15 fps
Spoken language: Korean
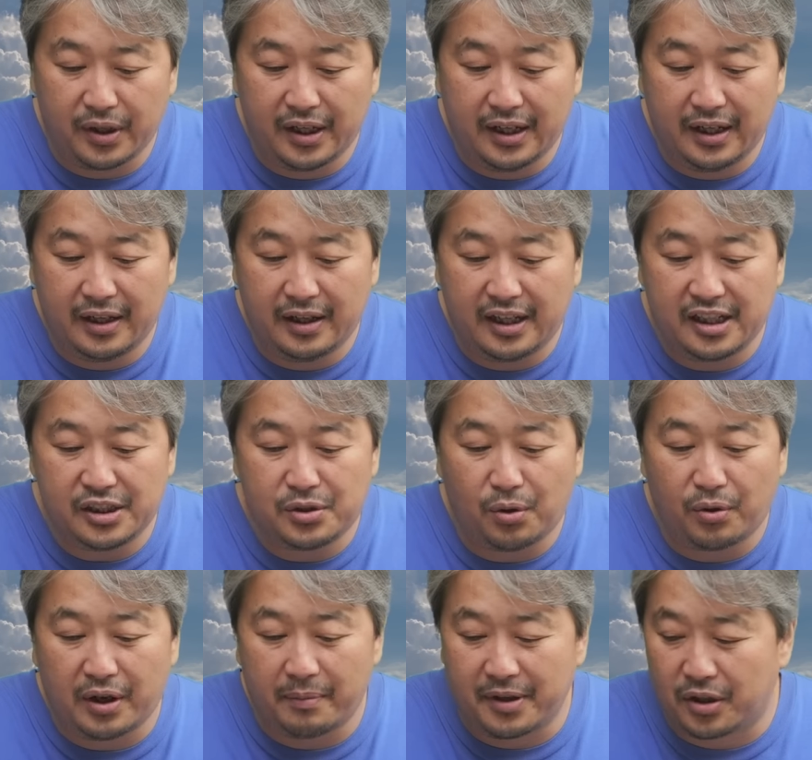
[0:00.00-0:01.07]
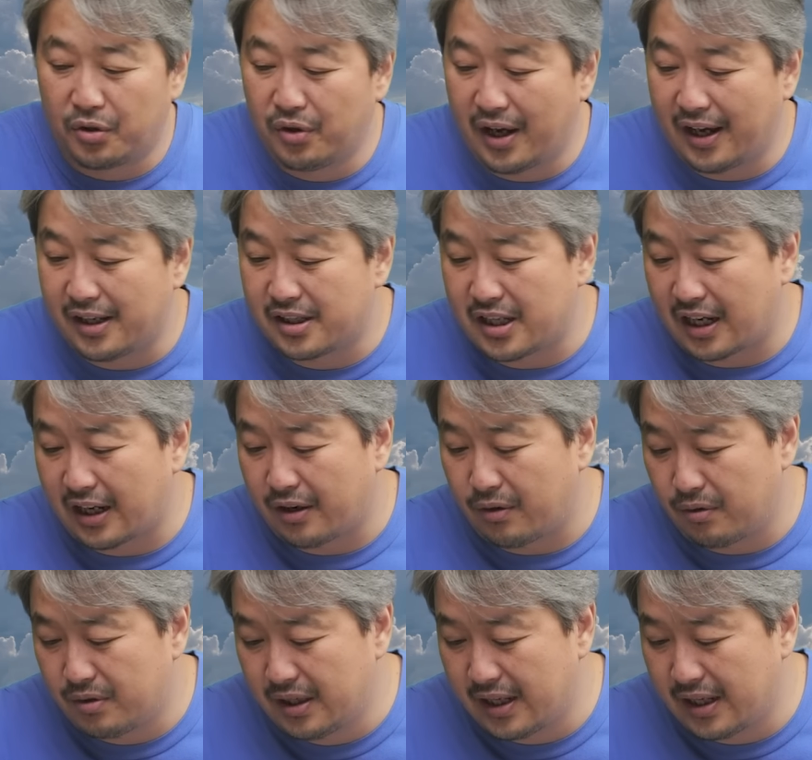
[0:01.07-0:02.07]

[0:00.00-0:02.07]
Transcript: 이 히스토그램이 뒤에 있잖아요.